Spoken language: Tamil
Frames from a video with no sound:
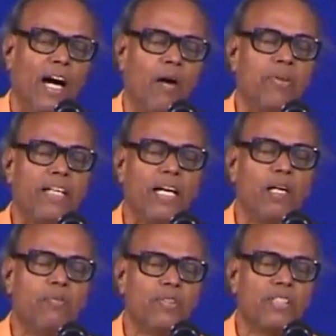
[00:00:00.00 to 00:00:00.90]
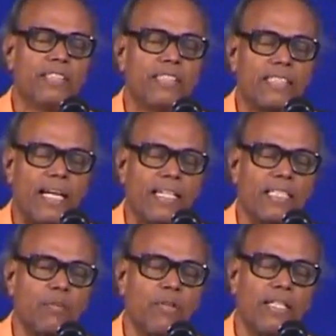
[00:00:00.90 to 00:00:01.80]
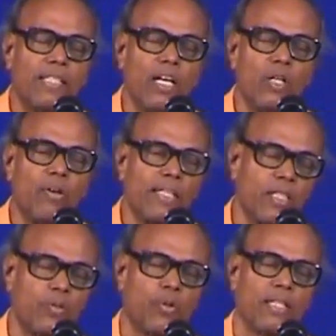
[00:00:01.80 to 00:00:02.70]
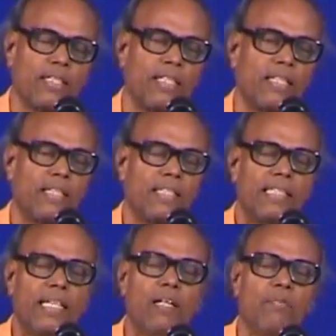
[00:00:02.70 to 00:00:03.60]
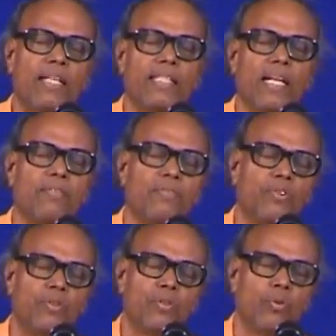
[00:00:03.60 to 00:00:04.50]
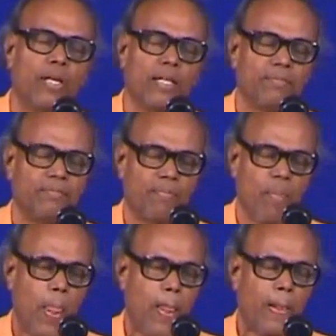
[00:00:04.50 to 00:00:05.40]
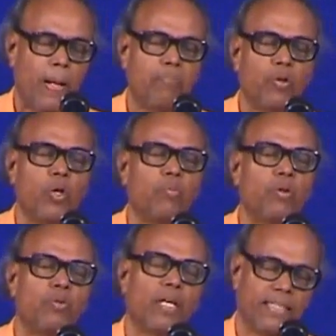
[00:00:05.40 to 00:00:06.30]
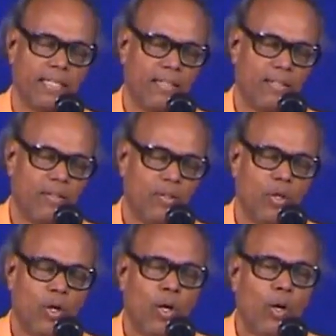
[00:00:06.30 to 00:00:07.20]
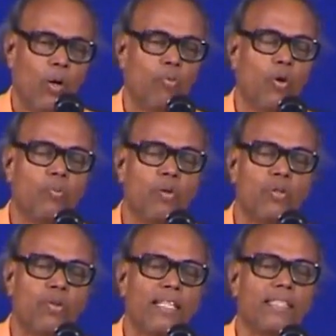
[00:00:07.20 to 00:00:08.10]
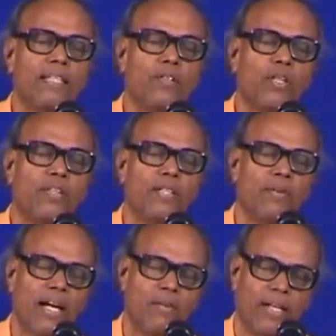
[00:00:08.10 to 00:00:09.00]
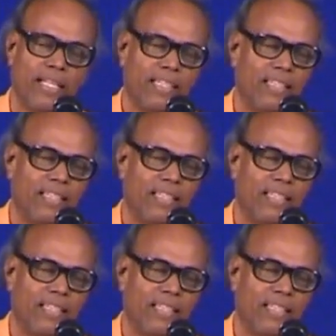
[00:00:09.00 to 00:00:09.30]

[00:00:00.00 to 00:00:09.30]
அப்போ ஏழு கண்டத்துக்கு மேல் ஏழு வாசல் கொண்டது கீழே மலைஜல இதுவார் அப்போ ஒன்பது வாசல் ஒன்பது வாசலில் உள்ள இந்த வரண்மனை